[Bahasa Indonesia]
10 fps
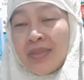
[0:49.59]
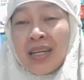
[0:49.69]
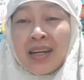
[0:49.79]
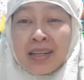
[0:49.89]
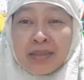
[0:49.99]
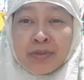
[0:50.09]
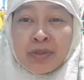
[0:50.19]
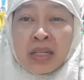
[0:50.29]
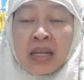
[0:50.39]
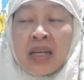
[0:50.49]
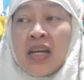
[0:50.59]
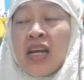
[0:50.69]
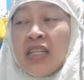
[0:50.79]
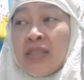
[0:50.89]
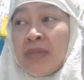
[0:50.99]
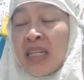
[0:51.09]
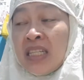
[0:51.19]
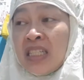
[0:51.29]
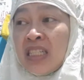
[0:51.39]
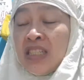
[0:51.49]
Alhamdulillah
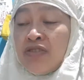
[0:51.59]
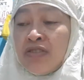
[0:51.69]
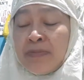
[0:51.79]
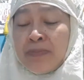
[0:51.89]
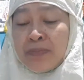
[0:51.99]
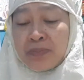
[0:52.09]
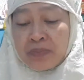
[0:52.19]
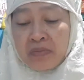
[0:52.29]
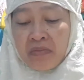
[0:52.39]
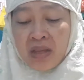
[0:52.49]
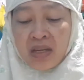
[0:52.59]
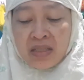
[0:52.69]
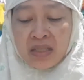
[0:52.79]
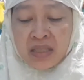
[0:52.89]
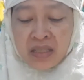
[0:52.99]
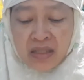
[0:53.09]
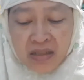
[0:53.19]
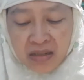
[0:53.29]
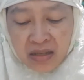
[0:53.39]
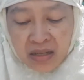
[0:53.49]
sebenarnya gini cuy jadi
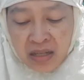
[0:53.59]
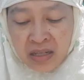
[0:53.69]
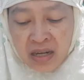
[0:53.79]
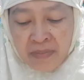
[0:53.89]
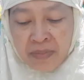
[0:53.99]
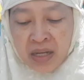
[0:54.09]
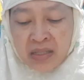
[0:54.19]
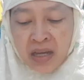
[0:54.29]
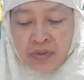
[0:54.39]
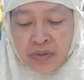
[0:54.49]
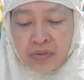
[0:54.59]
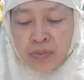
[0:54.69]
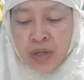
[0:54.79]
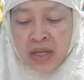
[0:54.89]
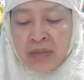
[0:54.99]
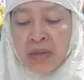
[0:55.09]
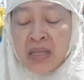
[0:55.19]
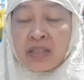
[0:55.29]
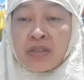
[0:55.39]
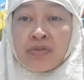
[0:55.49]
indera perasa aku itu mulai
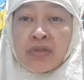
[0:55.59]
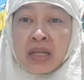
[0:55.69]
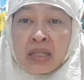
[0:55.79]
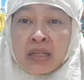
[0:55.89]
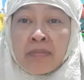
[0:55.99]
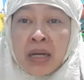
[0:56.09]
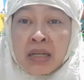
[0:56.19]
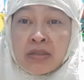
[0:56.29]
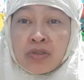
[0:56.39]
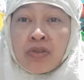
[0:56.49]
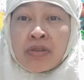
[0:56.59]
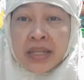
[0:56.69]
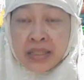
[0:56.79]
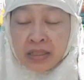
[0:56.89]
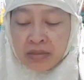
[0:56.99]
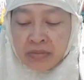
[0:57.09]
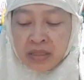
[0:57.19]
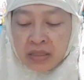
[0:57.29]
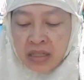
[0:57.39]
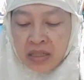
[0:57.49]
balik itu dari kemarin sore sih
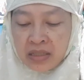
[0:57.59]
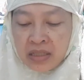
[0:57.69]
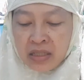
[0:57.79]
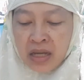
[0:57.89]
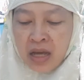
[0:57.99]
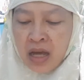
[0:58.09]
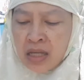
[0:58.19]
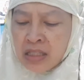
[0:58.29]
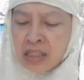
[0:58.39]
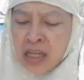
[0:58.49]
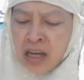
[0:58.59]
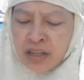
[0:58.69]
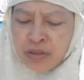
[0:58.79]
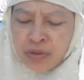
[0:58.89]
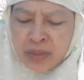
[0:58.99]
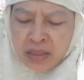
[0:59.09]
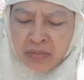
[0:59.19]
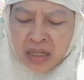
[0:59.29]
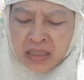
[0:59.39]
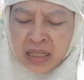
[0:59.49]
sebenarnya jadi siang itu masih
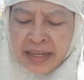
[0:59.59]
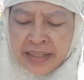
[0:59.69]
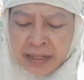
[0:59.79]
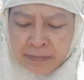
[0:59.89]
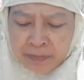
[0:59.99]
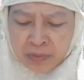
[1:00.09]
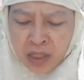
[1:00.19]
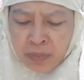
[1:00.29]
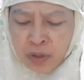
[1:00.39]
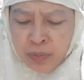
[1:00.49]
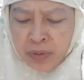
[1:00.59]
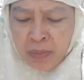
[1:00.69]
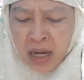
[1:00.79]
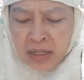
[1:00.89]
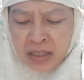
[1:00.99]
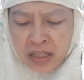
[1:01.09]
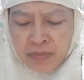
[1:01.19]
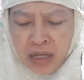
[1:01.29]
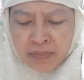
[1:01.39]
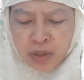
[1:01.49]
berasa nggak enak saya minum makan ini
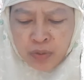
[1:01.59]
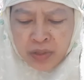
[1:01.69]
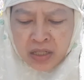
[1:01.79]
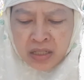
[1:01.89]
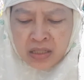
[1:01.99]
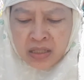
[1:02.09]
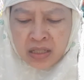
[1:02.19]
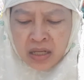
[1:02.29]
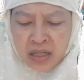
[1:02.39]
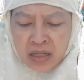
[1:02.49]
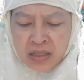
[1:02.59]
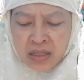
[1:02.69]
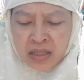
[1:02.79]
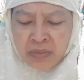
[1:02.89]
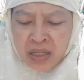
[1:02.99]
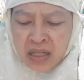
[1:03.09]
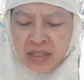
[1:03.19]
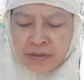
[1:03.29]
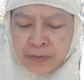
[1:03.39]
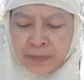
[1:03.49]
minum ini jadi agak gimana
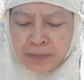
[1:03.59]
gitu